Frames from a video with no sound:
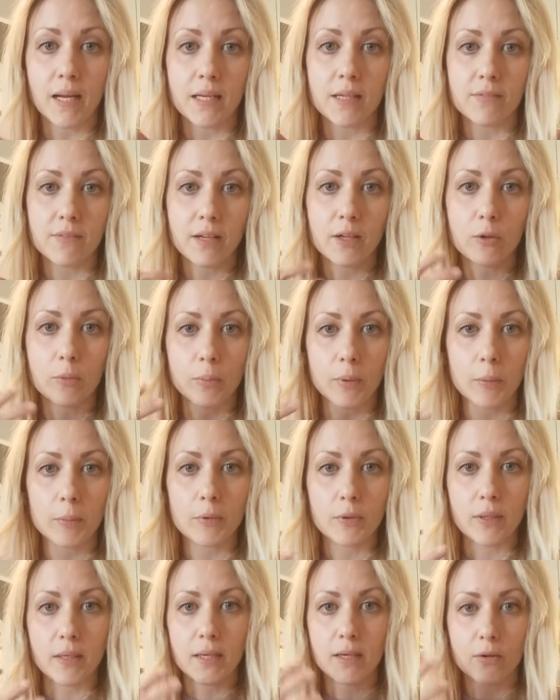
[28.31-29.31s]
a livello
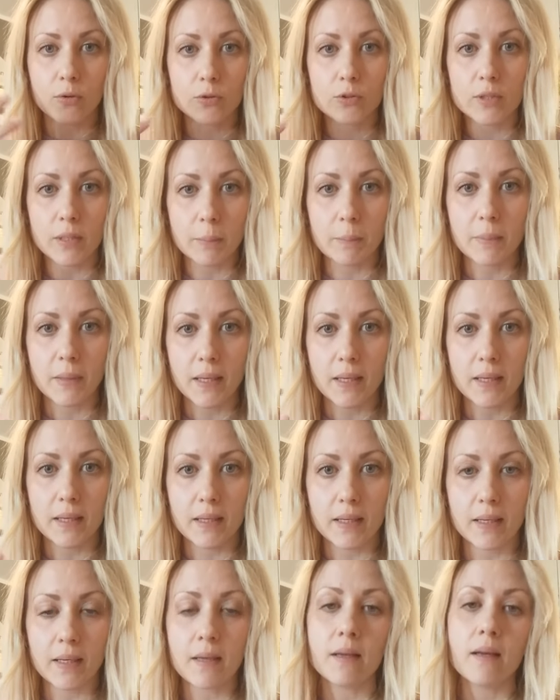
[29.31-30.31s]
proprio della nostra
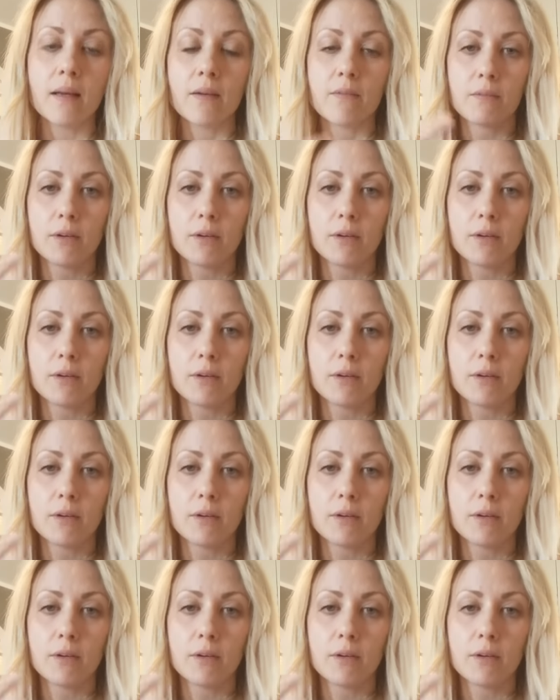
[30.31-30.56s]
pelle,